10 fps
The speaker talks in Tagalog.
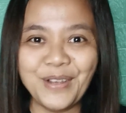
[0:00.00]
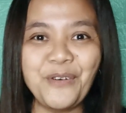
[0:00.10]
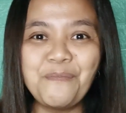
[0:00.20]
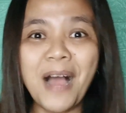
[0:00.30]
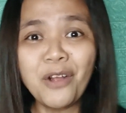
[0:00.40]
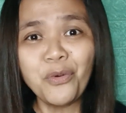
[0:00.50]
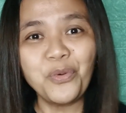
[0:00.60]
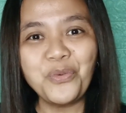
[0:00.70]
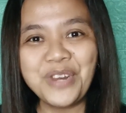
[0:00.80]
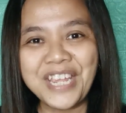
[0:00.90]
So, bago
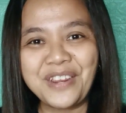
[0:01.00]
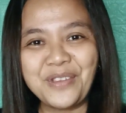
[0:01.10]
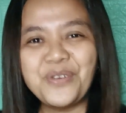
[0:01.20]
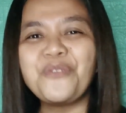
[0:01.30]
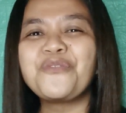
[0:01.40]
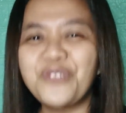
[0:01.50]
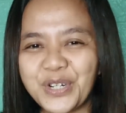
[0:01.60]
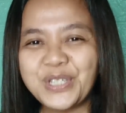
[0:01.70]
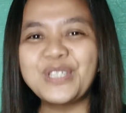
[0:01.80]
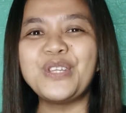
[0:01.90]
kukunin yung
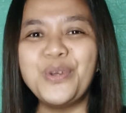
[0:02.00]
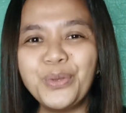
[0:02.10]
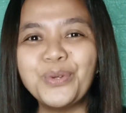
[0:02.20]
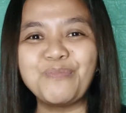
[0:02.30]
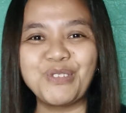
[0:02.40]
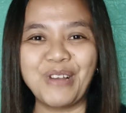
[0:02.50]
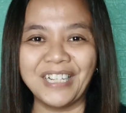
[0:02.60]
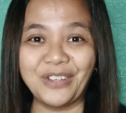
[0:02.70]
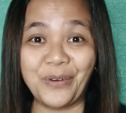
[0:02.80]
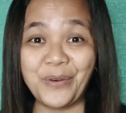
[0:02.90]
first YouTube
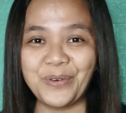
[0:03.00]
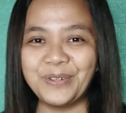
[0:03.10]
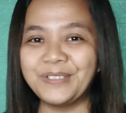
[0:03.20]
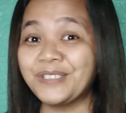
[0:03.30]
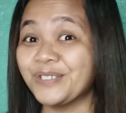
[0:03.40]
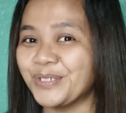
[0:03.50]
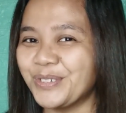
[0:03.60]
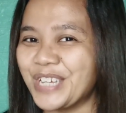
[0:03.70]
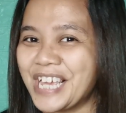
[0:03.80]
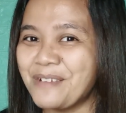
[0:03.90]
sweldo ko,
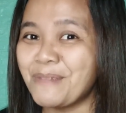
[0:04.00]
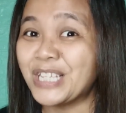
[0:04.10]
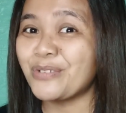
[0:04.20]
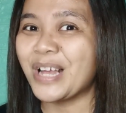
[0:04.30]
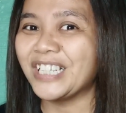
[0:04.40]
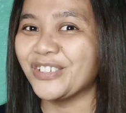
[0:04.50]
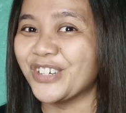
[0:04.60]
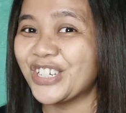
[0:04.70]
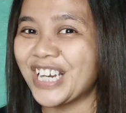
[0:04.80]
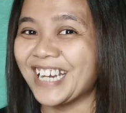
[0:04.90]
uy, may sweldo
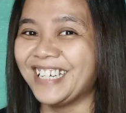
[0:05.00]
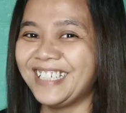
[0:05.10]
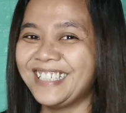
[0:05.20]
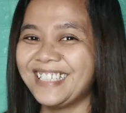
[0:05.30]
na siya.